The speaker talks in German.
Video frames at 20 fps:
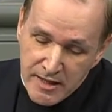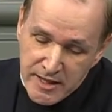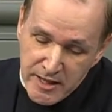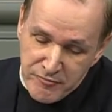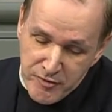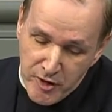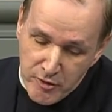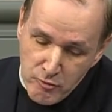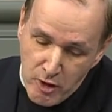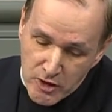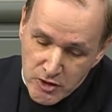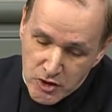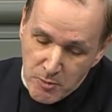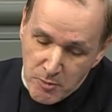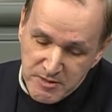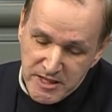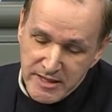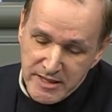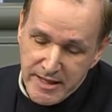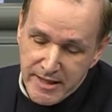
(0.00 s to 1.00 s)
die für nur
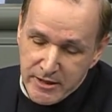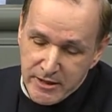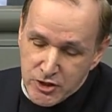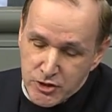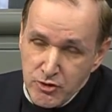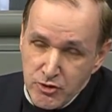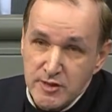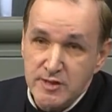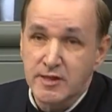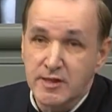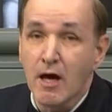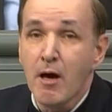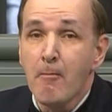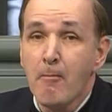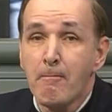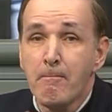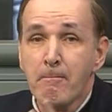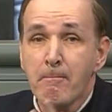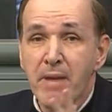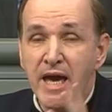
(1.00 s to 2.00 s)
subsidiär geschützte
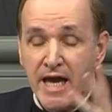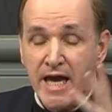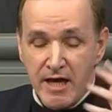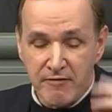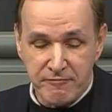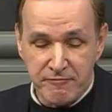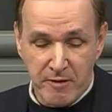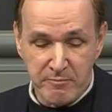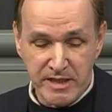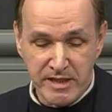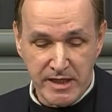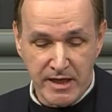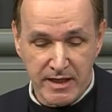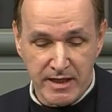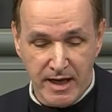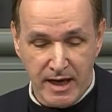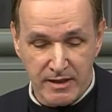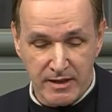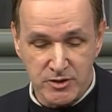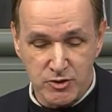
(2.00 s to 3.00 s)
mehr
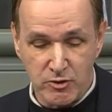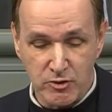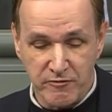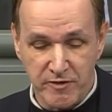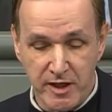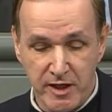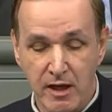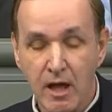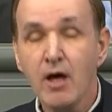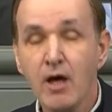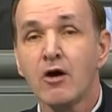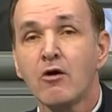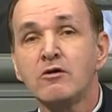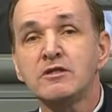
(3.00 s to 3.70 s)
Familiennachzug will